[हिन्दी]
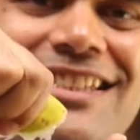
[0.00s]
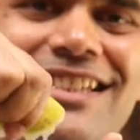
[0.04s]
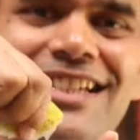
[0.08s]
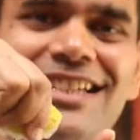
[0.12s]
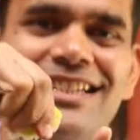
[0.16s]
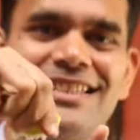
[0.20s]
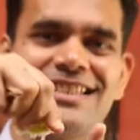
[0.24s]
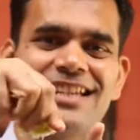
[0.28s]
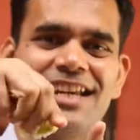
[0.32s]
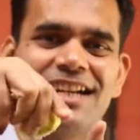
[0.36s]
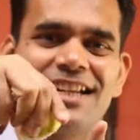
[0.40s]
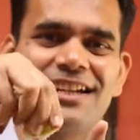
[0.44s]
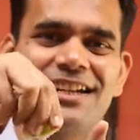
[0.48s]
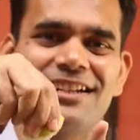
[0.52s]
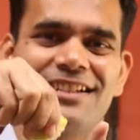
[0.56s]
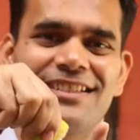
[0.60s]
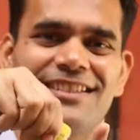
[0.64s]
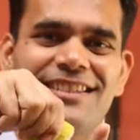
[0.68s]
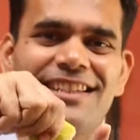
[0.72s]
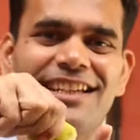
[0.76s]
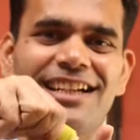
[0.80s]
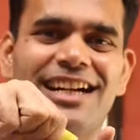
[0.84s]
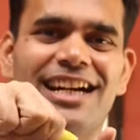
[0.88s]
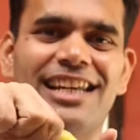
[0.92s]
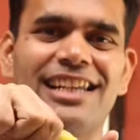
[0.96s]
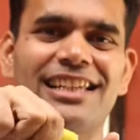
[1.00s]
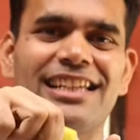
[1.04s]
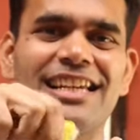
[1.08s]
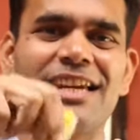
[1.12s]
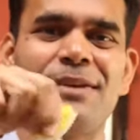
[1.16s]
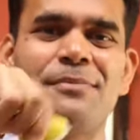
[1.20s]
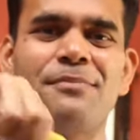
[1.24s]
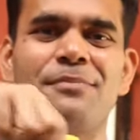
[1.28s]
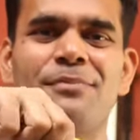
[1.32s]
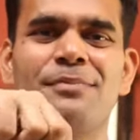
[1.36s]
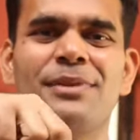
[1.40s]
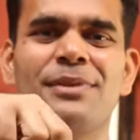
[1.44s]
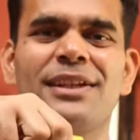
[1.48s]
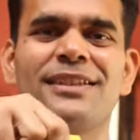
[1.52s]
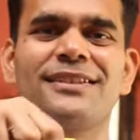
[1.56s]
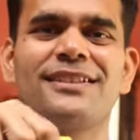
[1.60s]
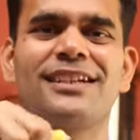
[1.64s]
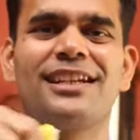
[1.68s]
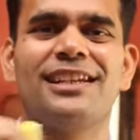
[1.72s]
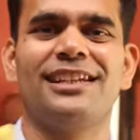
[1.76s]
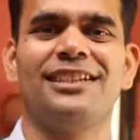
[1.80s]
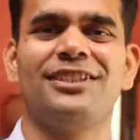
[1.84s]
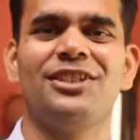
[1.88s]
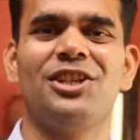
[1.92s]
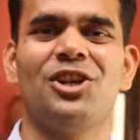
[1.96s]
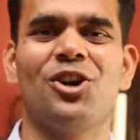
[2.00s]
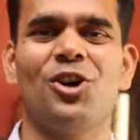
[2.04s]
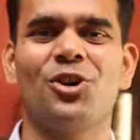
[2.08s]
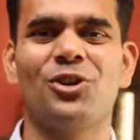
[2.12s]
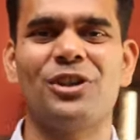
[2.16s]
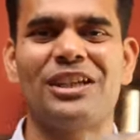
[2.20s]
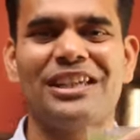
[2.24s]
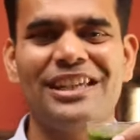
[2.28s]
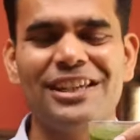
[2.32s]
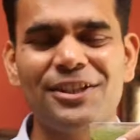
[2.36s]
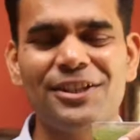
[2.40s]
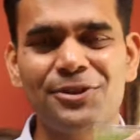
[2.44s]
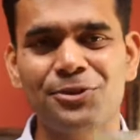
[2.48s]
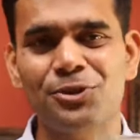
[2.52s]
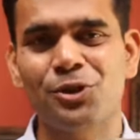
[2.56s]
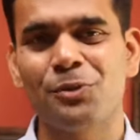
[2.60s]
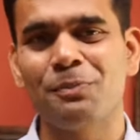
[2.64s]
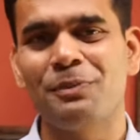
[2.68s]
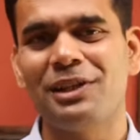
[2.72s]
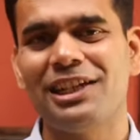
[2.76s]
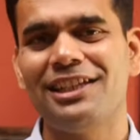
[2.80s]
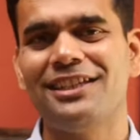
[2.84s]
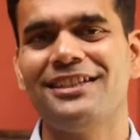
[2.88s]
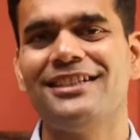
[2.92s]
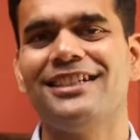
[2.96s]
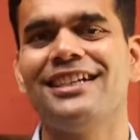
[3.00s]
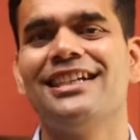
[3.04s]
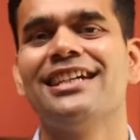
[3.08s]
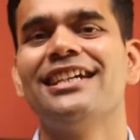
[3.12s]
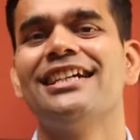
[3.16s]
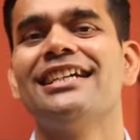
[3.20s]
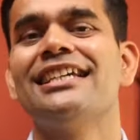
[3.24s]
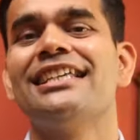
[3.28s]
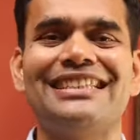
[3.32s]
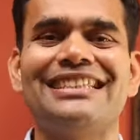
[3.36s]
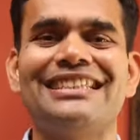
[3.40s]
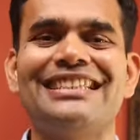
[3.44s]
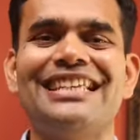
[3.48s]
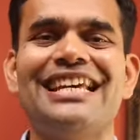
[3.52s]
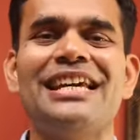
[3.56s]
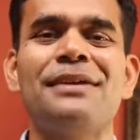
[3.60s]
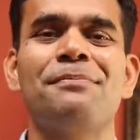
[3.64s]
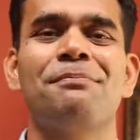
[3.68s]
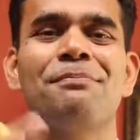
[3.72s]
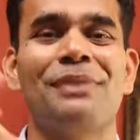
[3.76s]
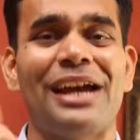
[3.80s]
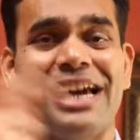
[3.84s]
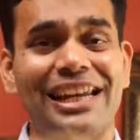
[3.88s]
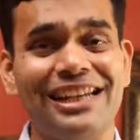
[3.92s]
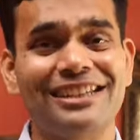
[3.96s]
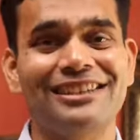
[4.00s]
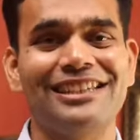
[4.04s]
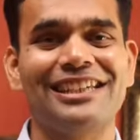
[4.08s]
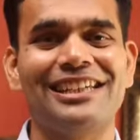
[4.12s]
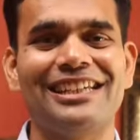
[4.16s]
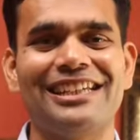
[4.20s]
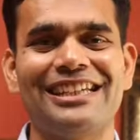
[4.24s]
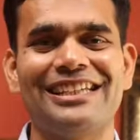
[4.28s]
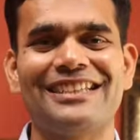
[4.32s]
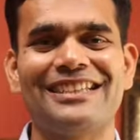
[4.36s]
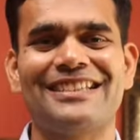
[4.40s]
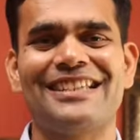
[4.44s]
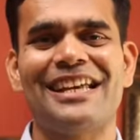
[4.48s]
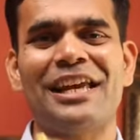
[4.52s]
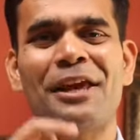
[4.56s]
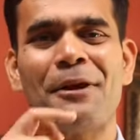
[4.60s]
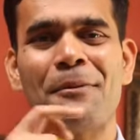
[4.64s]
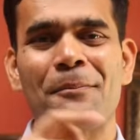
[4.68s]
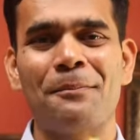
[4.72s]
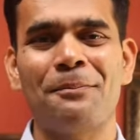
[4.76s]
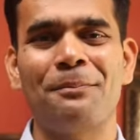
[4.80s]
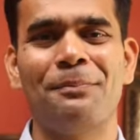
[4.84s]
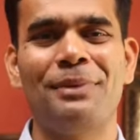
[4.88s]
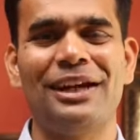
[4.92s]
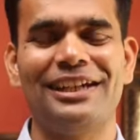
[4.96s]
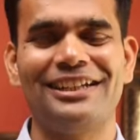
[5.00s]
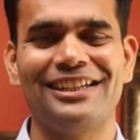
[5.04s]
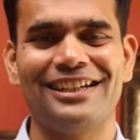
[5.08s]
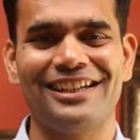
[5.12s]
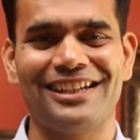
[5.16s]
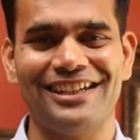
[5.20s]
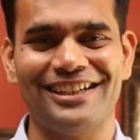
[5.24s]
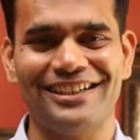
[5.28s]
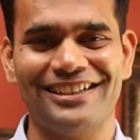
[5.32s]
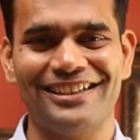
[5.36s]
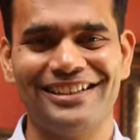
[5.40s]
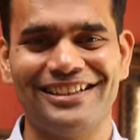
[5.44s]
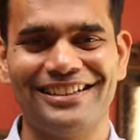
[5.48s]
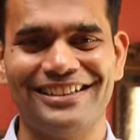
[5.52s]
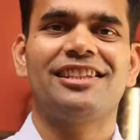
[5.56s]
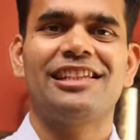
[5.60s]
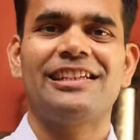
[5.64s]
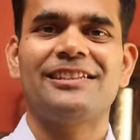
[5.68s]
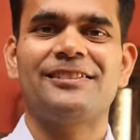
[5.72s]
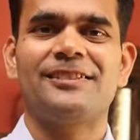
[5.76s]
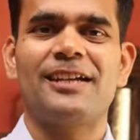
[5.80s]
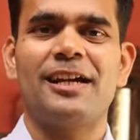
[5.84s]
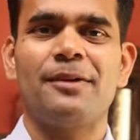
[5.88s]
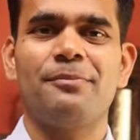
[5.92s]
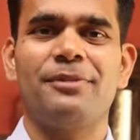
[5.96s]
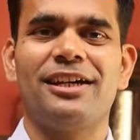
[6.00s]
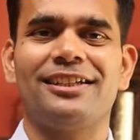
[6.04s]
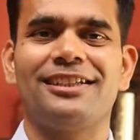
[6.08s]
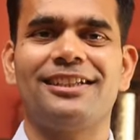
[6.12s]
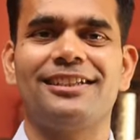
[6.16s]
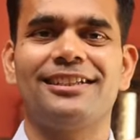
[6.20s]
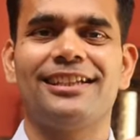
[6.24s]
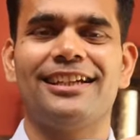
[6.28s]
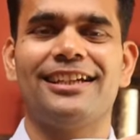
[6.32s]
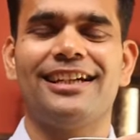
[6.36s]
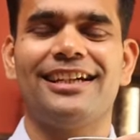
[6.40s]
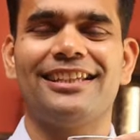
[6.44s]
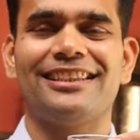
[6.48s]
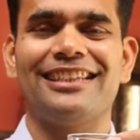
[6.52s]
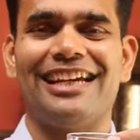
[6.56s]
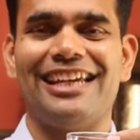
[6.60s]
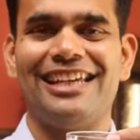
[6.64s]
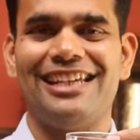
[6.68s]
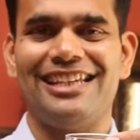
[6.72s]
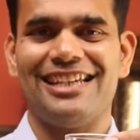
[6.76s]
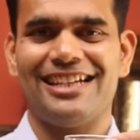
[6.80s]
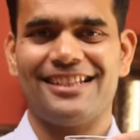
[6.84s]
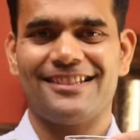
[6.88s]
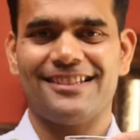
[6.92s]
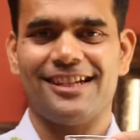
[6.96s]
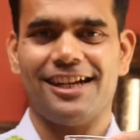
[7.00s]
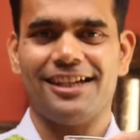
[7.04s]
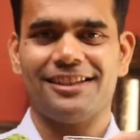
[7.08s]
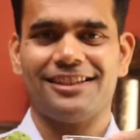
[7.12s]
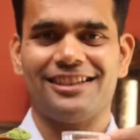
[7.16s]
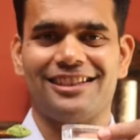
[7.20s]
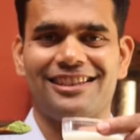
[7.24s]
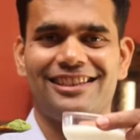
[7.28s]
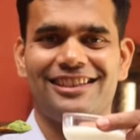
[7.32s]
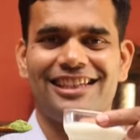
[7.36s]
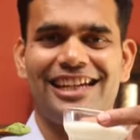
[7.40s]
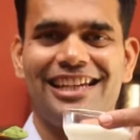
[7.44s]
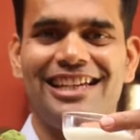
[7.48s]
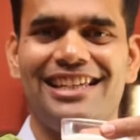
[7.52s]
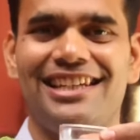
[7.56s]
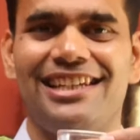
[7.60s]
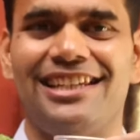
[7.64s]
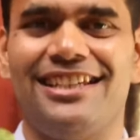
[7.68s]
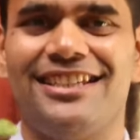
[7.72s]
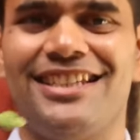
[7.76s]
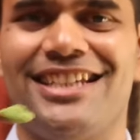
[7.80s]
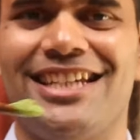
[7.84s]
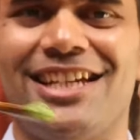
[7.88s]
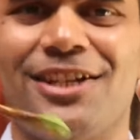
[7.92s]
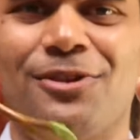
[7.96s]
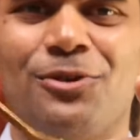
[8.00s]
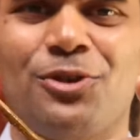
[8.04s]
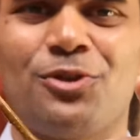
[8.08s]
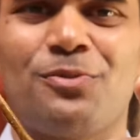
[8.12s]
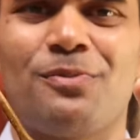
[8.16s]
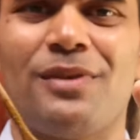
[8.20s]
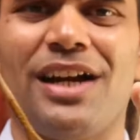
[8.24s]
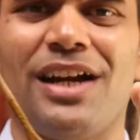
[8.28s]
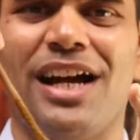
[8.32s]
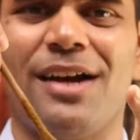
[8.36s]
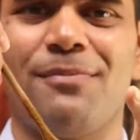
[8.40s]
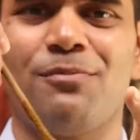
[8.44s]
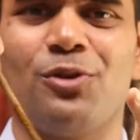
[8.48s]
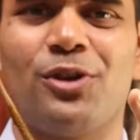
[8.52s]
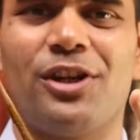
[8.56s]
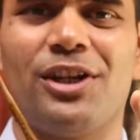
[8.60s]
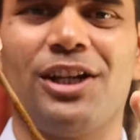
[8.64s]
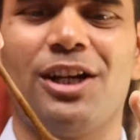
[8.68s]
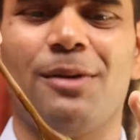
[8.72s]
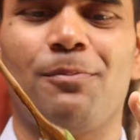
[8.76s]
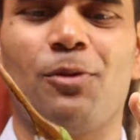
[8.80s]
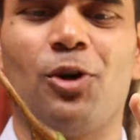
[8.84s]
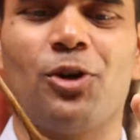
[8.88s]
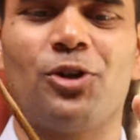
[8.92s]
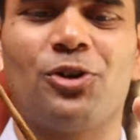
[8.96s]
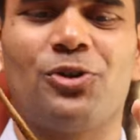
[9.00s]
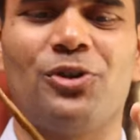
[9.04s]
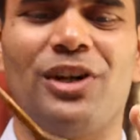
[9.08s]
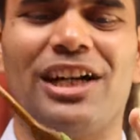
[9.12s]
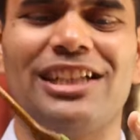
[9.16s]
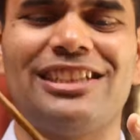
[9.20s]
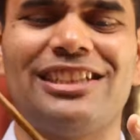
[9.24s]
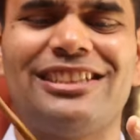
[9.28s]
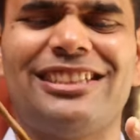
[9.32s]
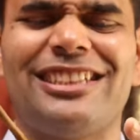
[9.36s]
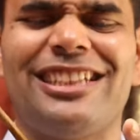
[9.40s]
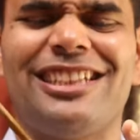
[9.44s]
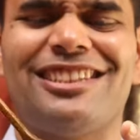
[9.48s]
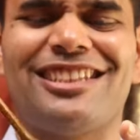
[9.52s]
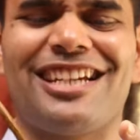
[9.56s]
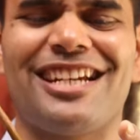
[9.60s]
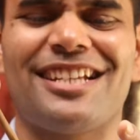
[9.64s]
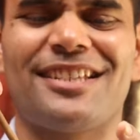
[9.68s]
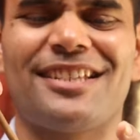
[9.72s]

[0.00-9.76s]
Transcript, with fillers: दीजिए सारा रस निकाल के मिक्स कर लीजिए और इसको पी लीजिए ये पहले तरीके से बेटर है तीसरा मेथड है दही के साथ दही लीजिए उसमें आप मोरिंगा पाउडर को अच्छी